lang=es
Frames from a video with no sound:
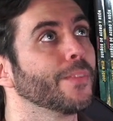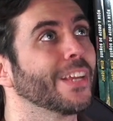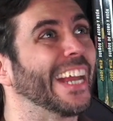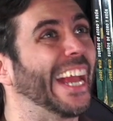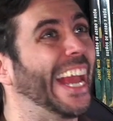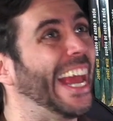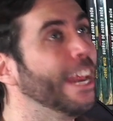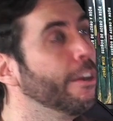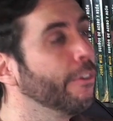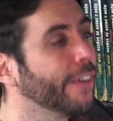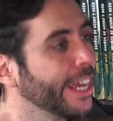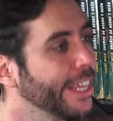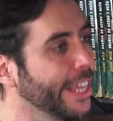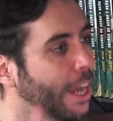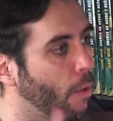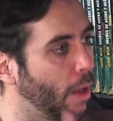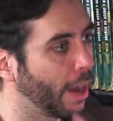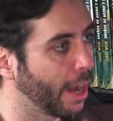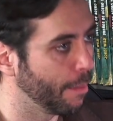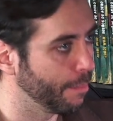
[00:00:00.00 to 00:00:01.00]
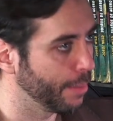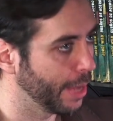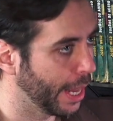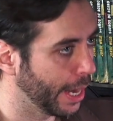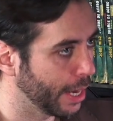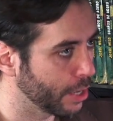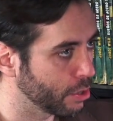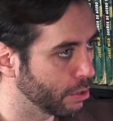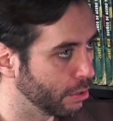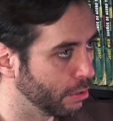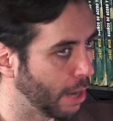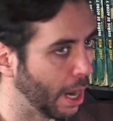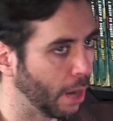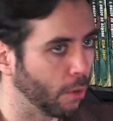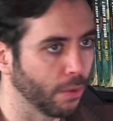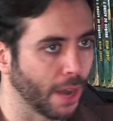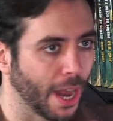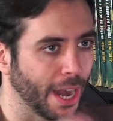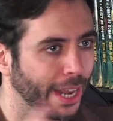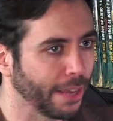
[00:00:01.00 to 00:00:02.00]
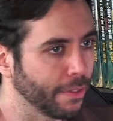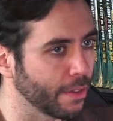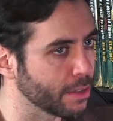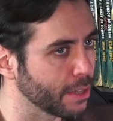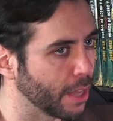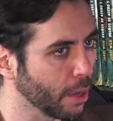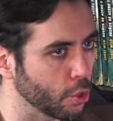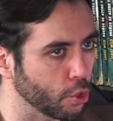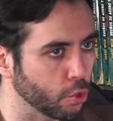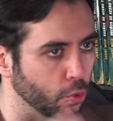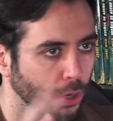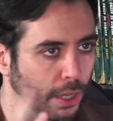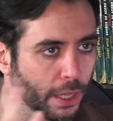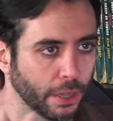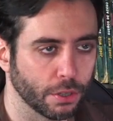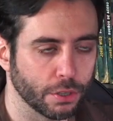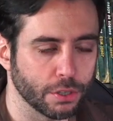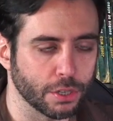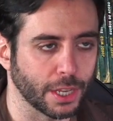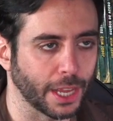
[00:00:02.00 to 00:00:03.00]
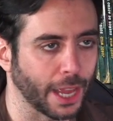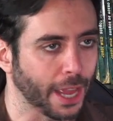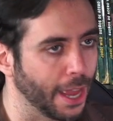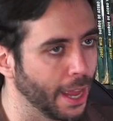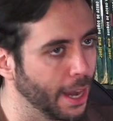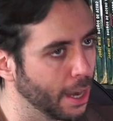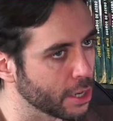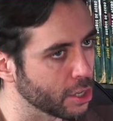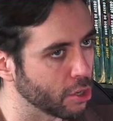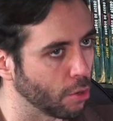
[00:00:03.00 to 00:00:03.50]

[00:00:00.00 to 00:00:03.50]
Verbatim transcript: Creo que llegó a cambiar eso, alguna ley de Estados Unidos que les